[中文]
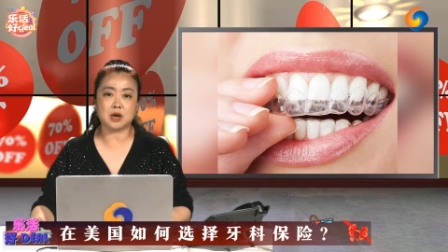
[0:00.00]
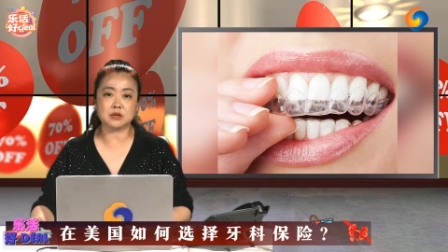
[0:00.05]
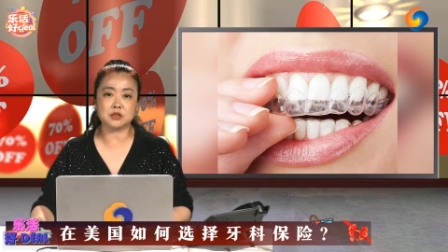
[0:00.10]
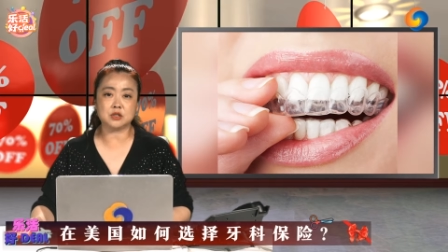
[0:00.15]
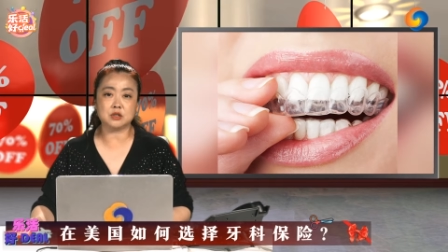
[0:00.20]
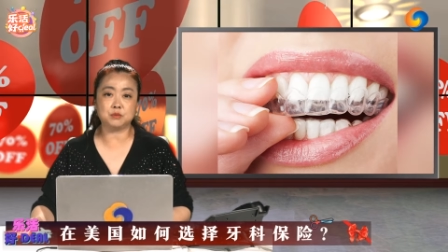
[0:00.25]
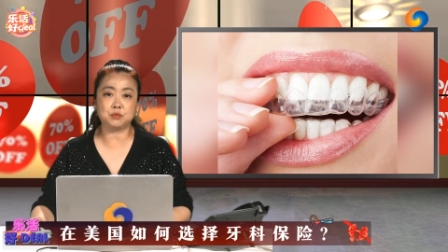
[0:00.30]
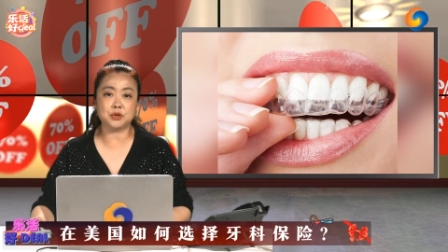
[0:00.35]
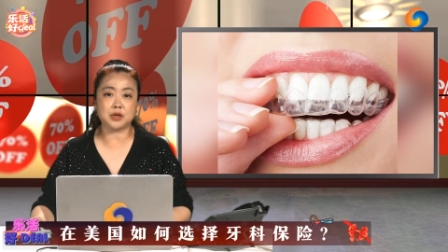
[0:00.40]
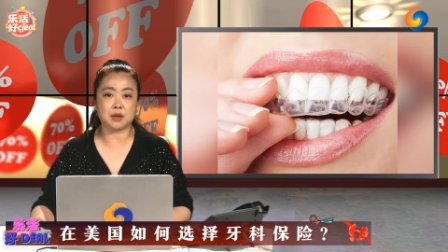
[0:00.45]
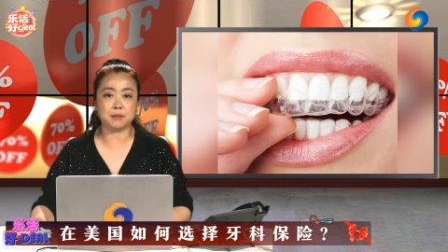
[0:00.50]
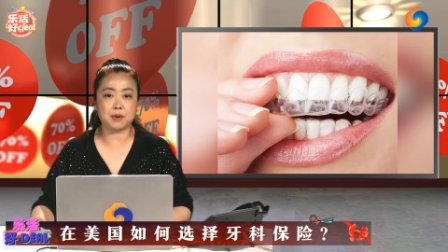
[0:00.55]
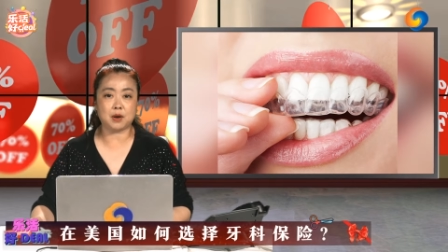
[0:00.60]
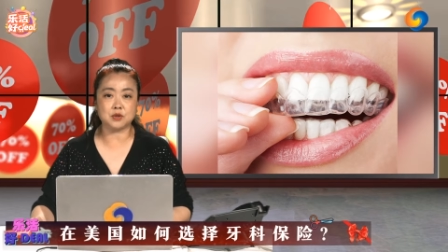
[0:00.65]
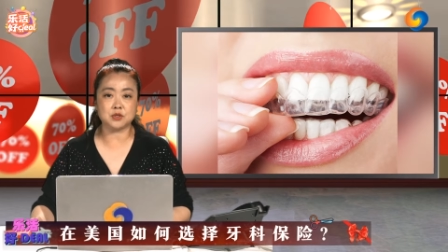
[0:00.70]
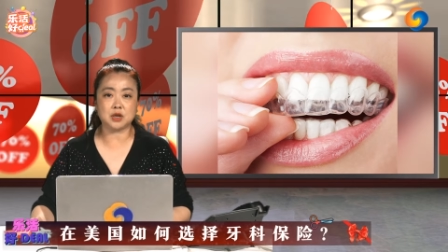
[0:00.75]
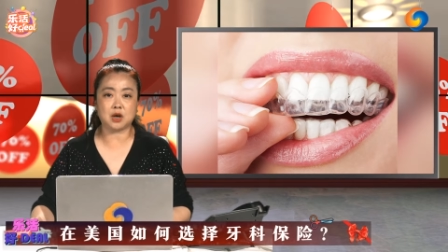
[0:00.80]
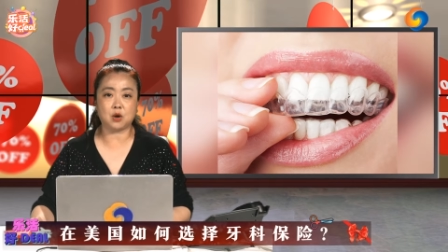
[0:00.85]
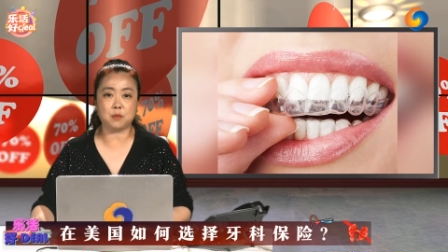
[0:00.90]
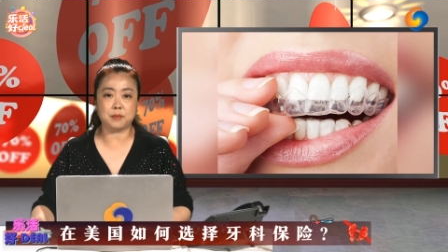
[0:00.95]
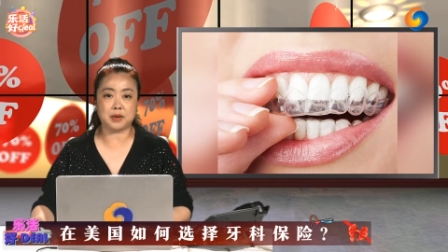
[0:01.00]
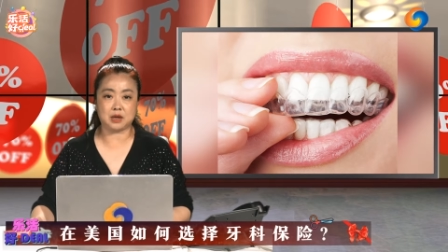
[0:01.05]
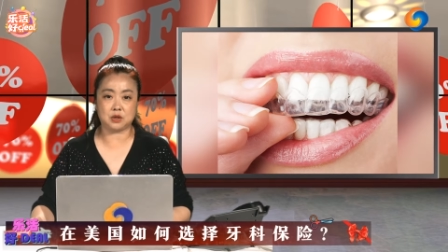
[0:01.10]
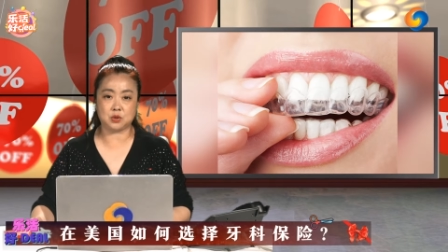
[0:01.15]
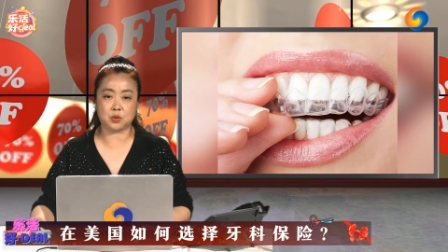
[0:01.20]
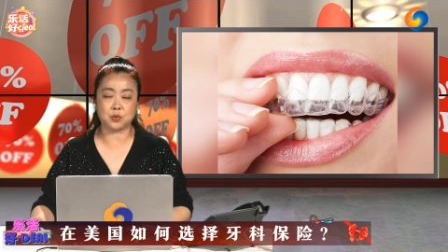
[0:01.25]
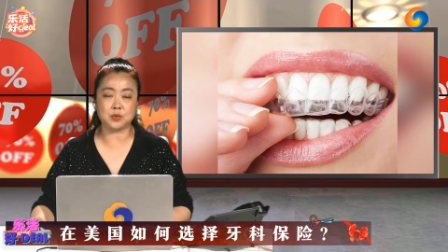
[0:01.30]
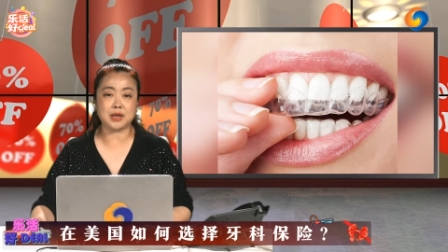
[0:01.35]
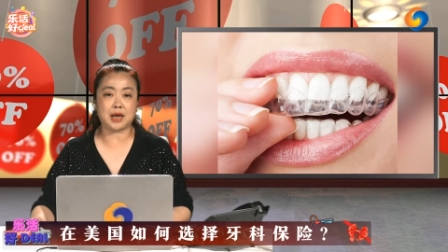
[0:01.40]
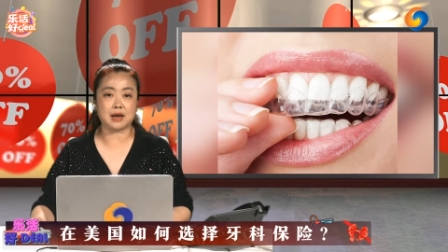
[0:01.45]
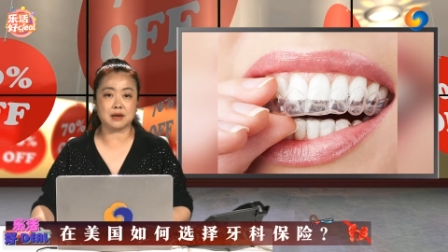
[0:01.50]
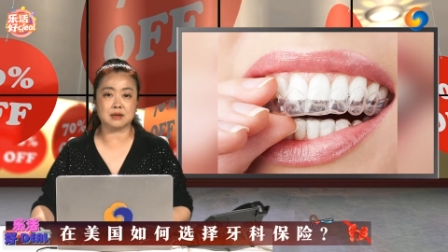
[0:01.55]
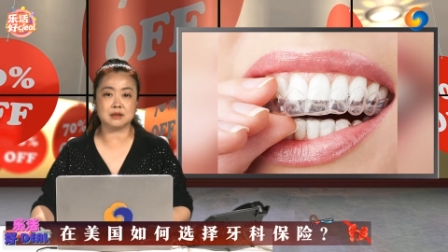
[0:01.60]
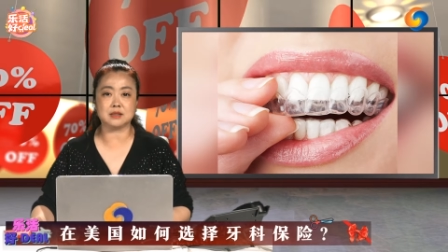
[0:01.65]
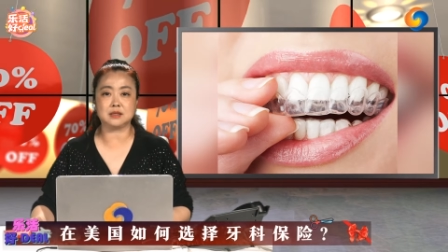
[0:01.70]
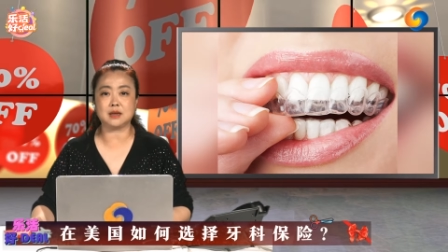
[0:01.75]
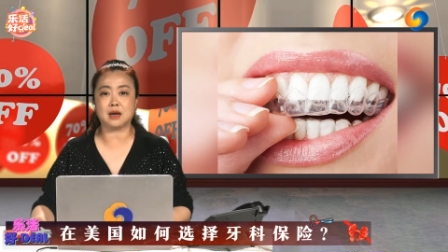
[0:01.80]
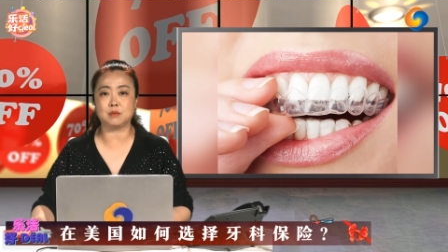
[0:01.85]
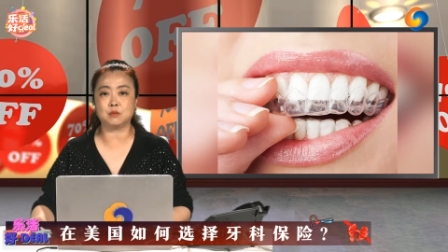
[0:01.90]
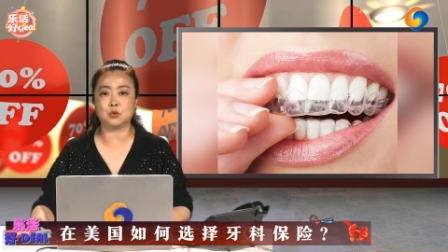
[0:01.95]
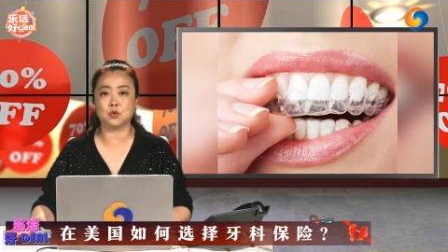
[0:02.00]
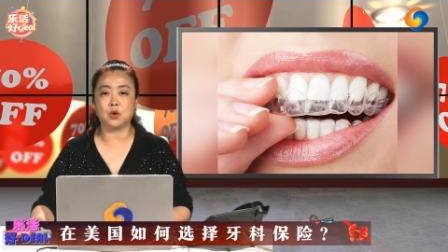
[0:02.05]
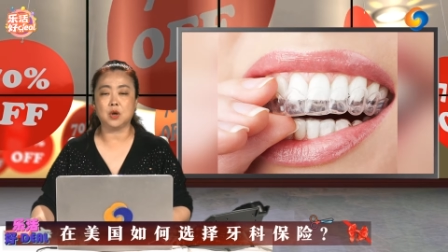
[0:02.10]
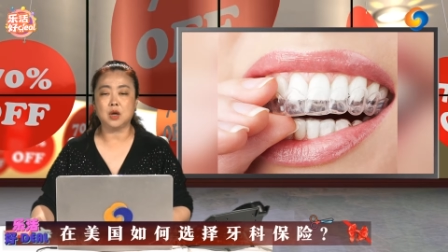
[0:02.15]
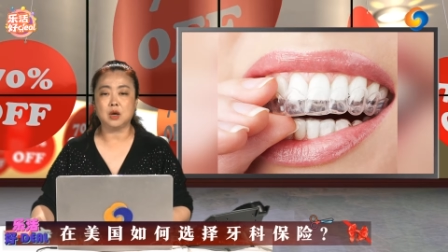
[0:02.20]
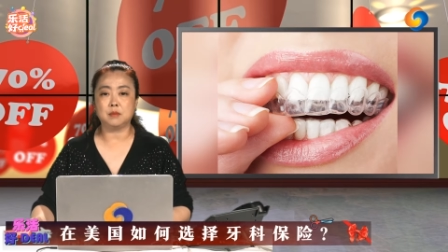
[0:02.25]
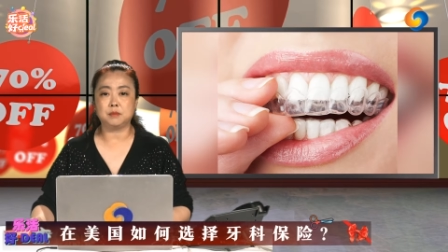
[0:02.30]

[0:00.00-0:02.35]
是不给报销美容牙科项目，